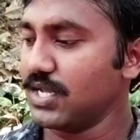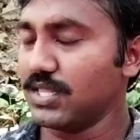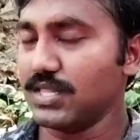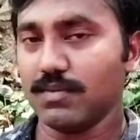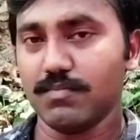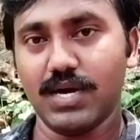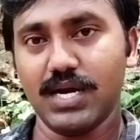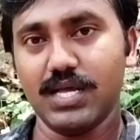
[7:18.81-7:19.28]

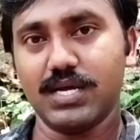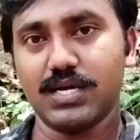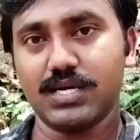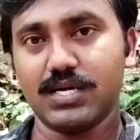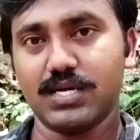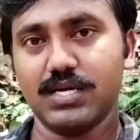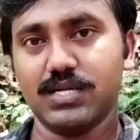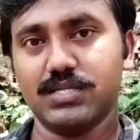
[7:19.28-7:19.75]
இந்த
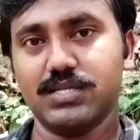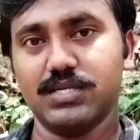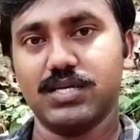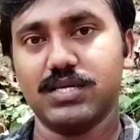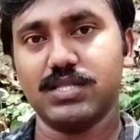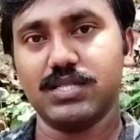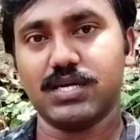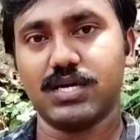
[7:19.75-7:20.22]
மணிக்கட்டிலேருந்து
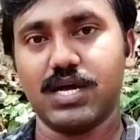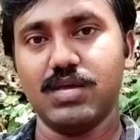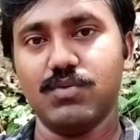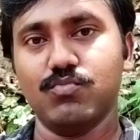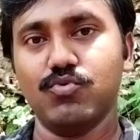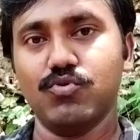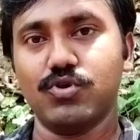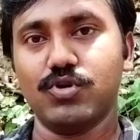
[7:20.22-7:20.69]
இந்த கை
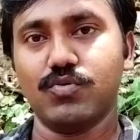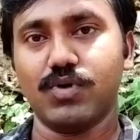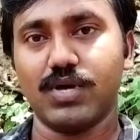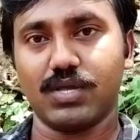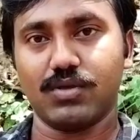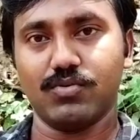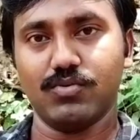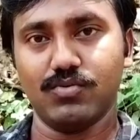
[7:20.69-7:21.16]
மூட்டு
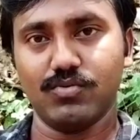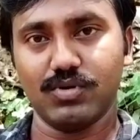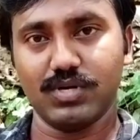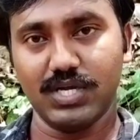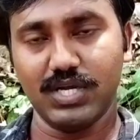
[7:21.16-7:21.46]
வரைக்கும்